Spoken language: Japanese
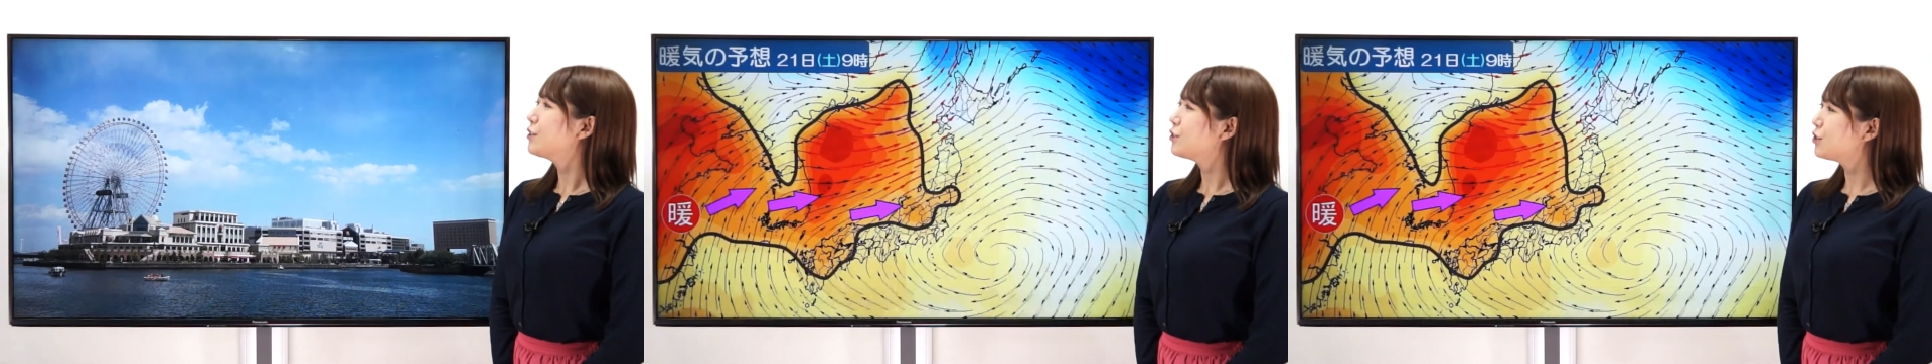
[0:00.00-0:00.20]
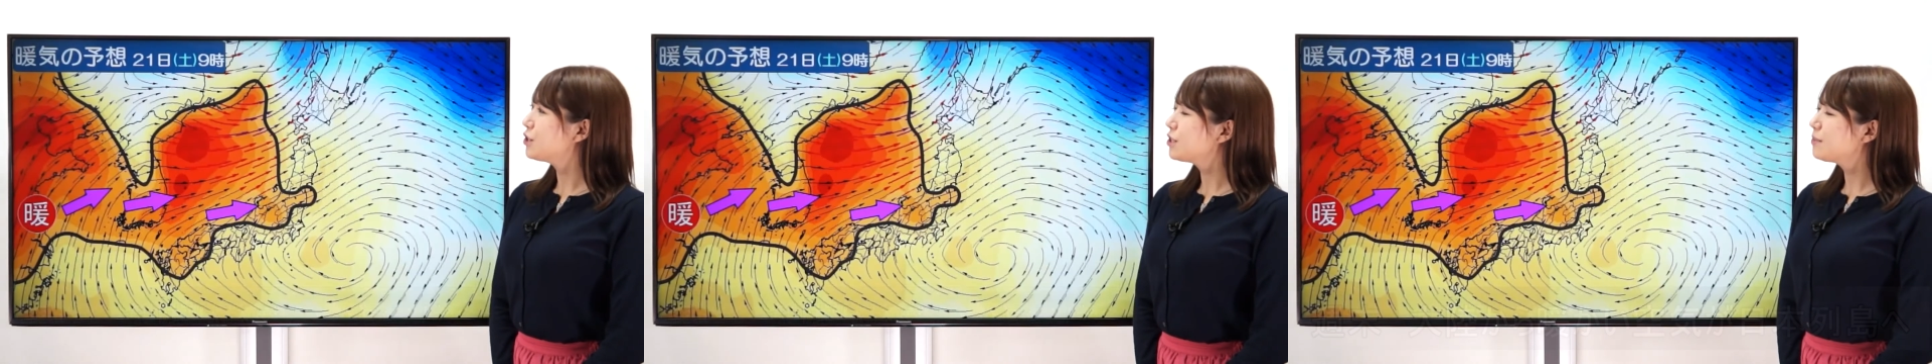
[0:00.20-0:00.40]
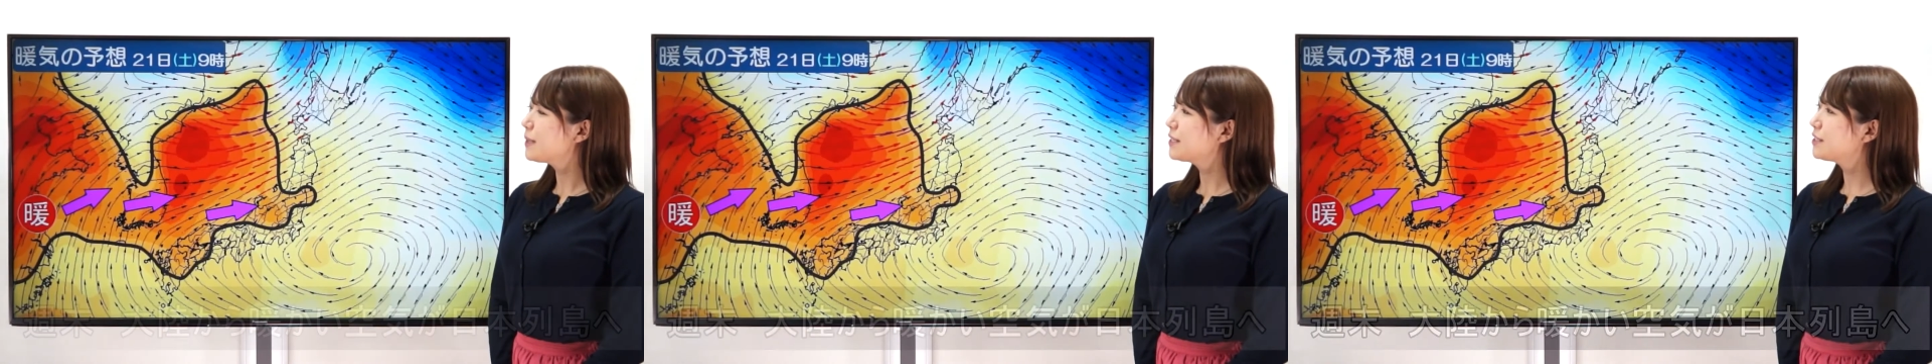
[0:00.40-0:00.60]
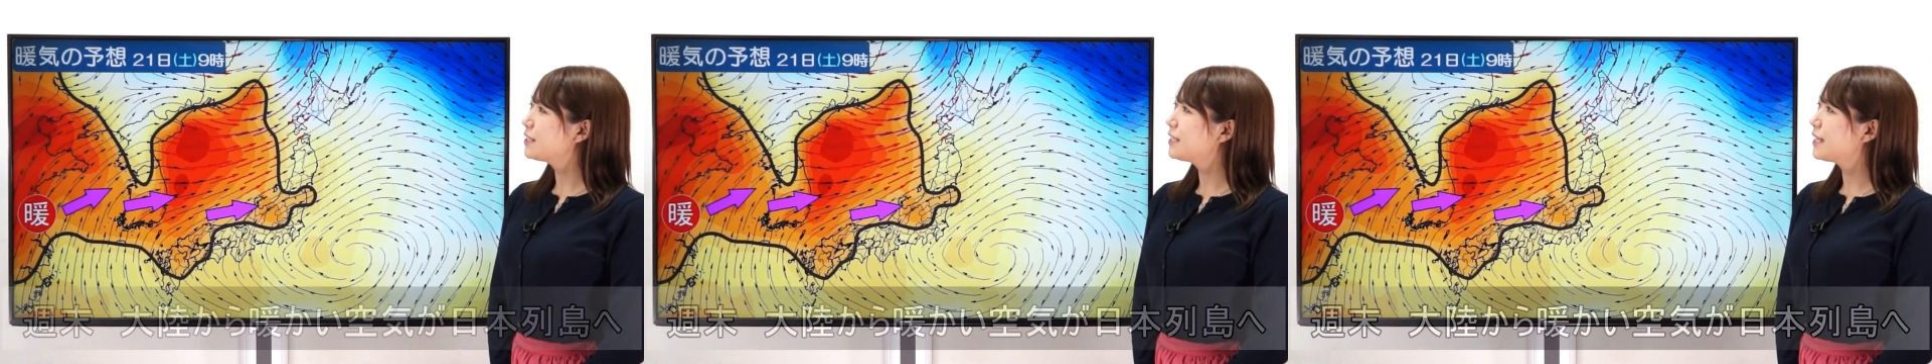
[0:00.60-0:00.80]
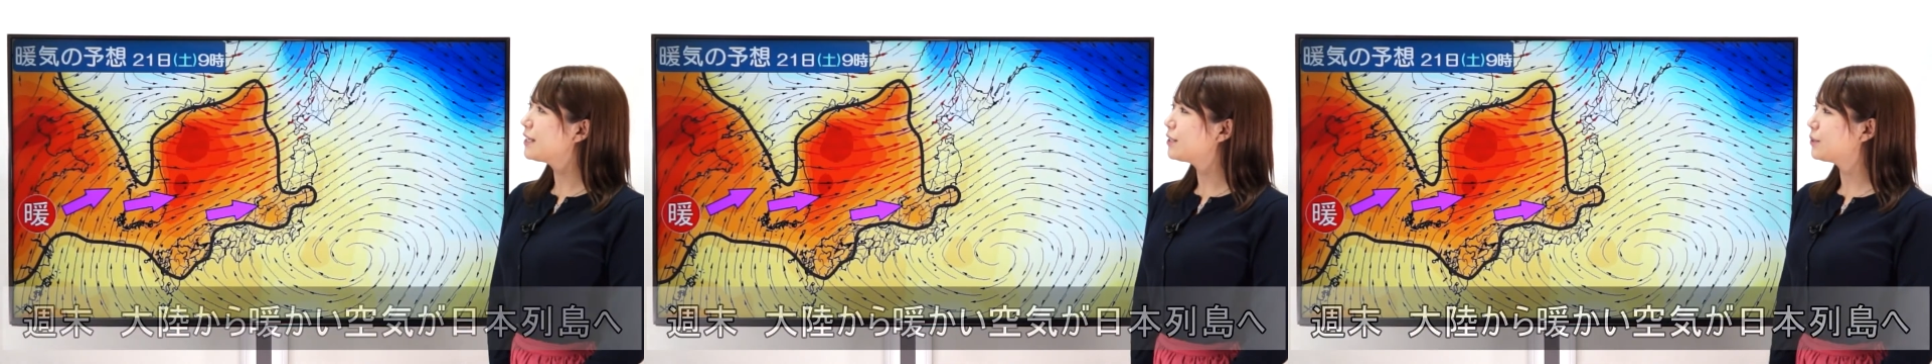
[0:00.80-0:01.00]
週末
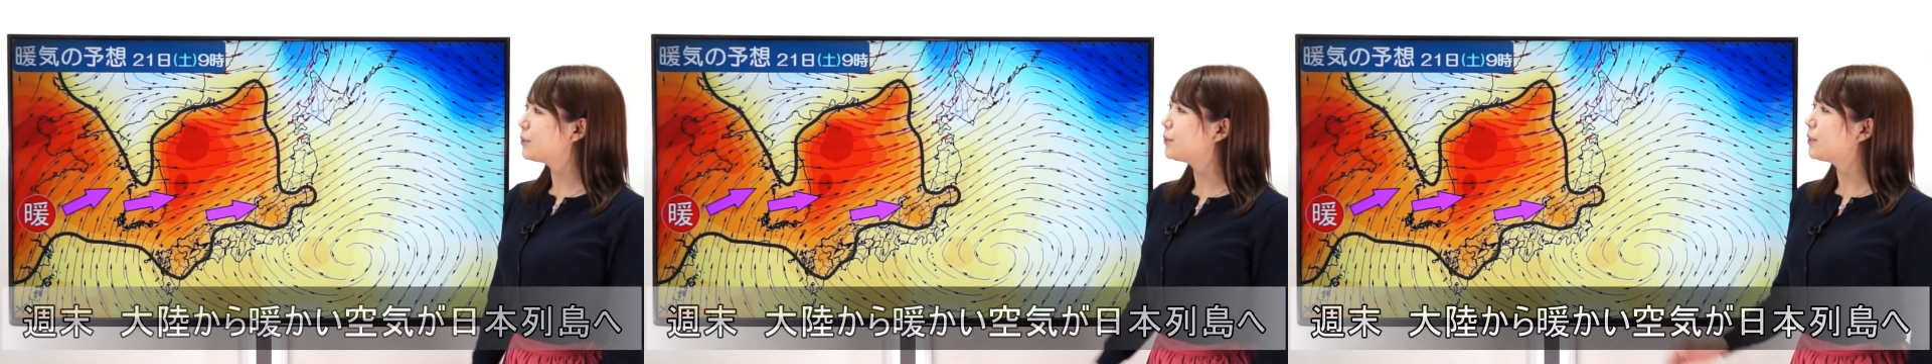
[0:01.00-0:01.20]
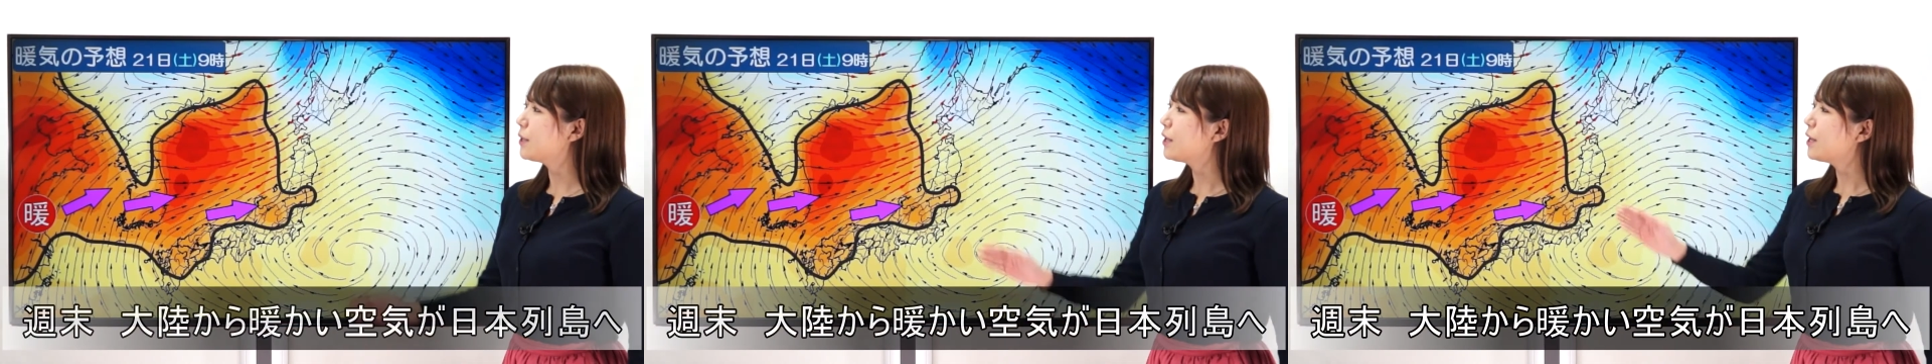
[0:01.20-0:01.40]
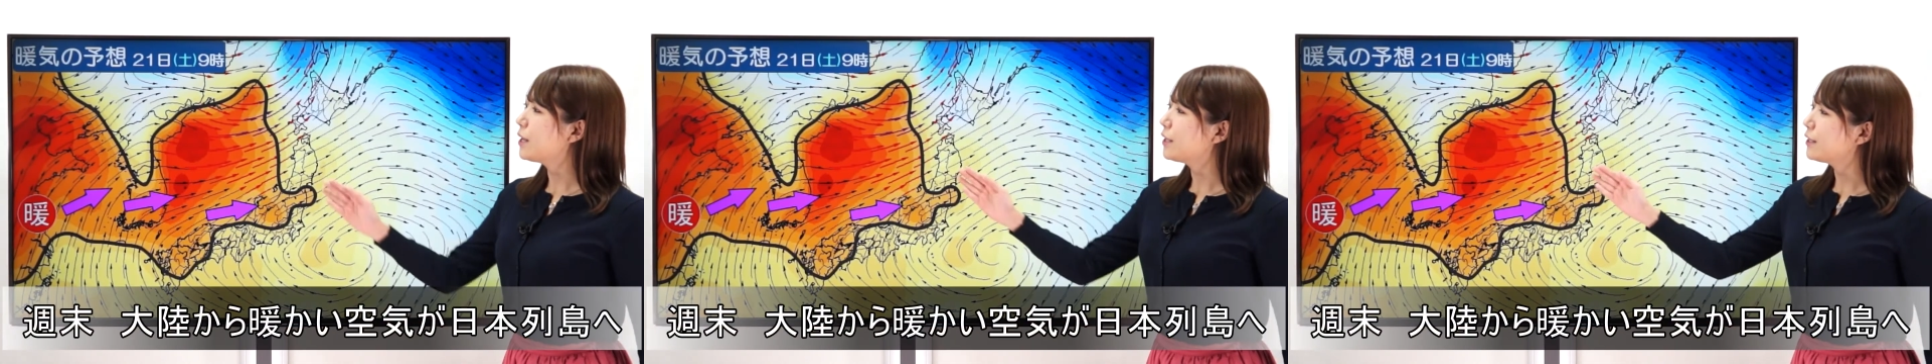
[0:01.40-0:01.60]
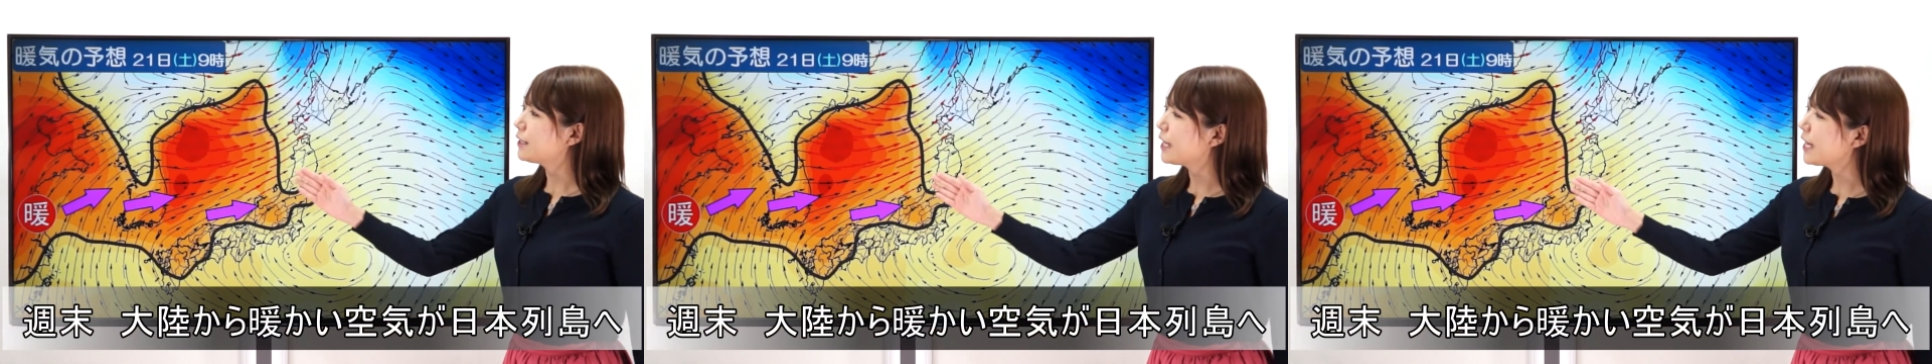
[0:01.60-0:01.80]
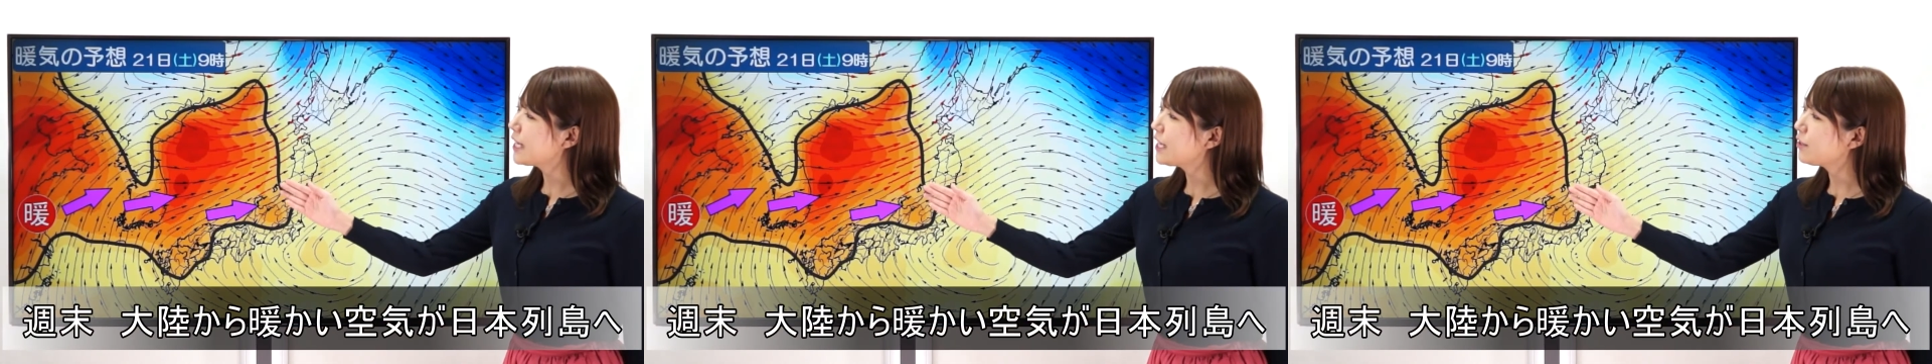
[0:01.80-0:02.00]
になると
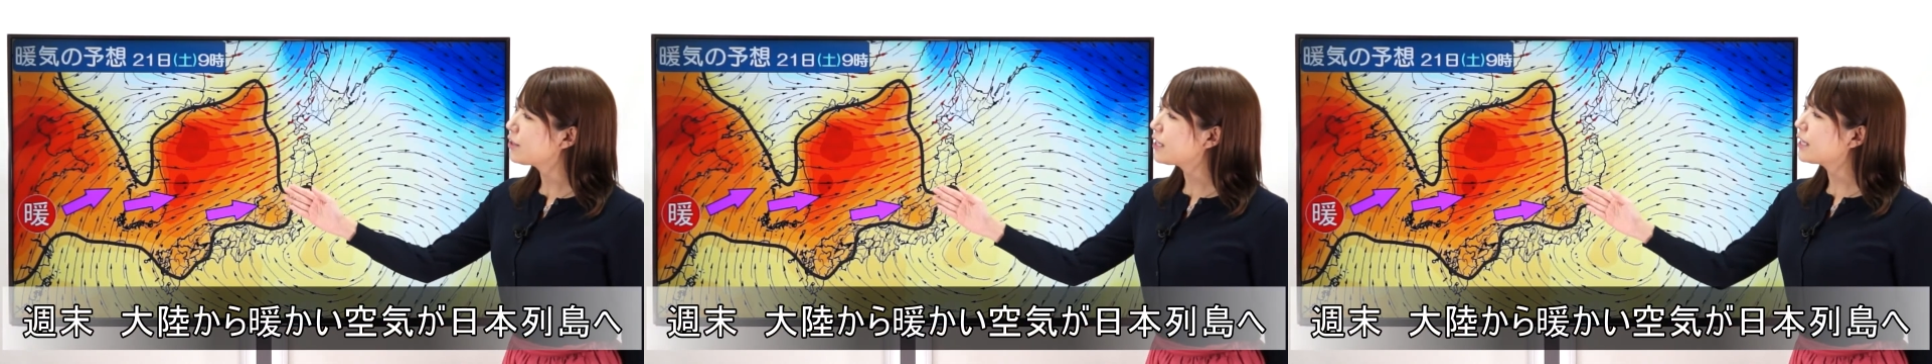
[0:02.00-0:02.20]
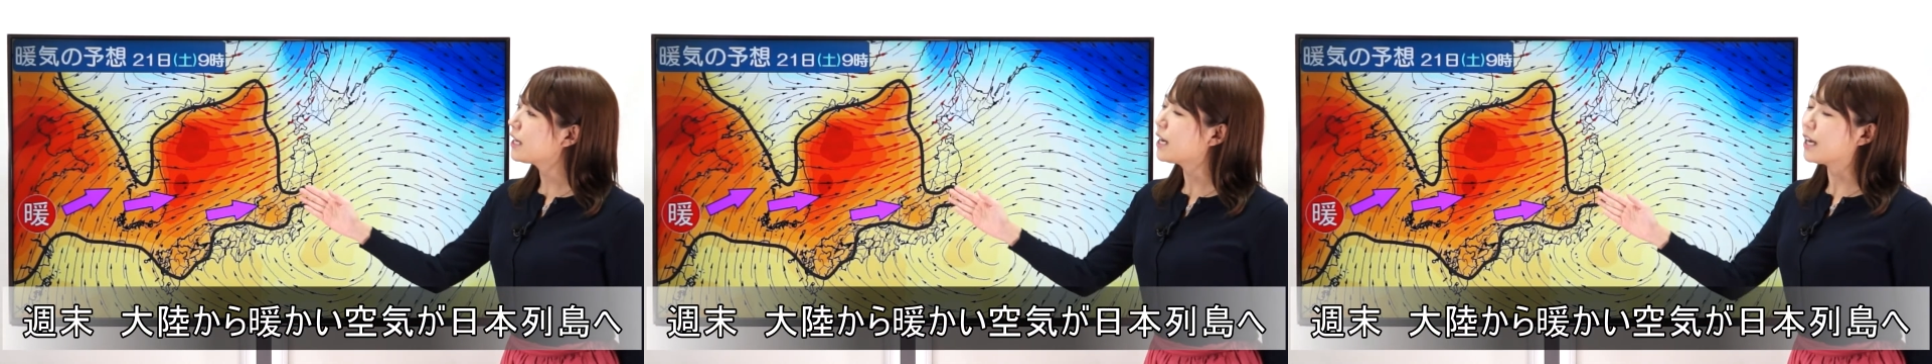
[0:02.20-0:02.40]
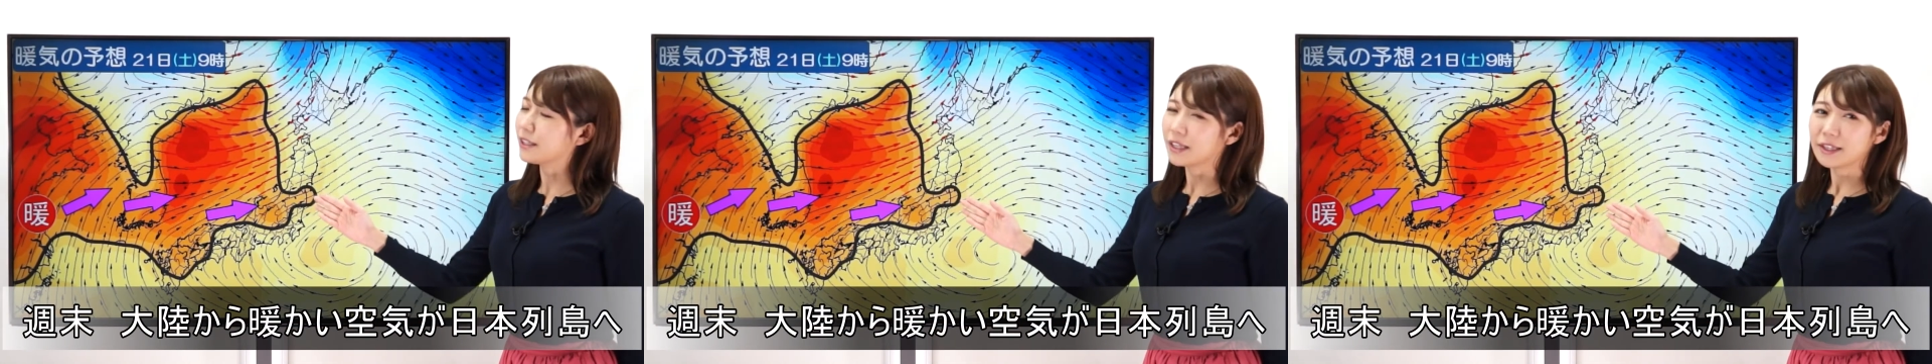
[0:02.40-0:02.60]
大陸から